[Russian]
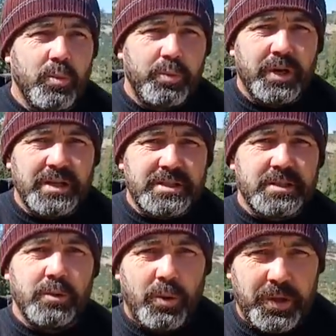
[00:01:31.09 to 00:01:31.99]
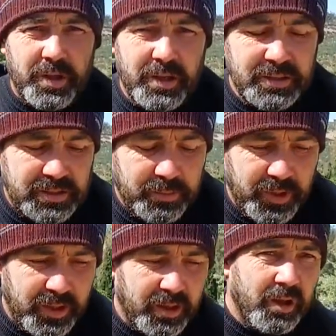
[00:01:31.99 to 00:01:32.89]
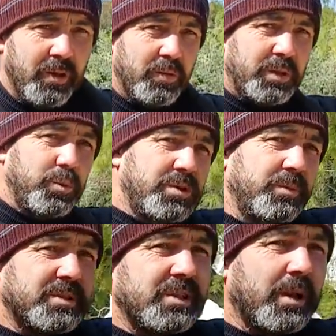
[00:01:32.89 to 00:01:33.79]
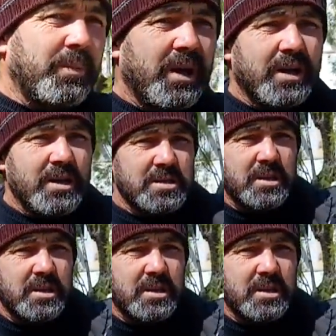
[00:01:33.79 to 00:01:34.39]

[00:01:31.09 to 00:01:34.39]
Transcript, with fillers: убирать слой земли. Вот, допустим, если там гараж,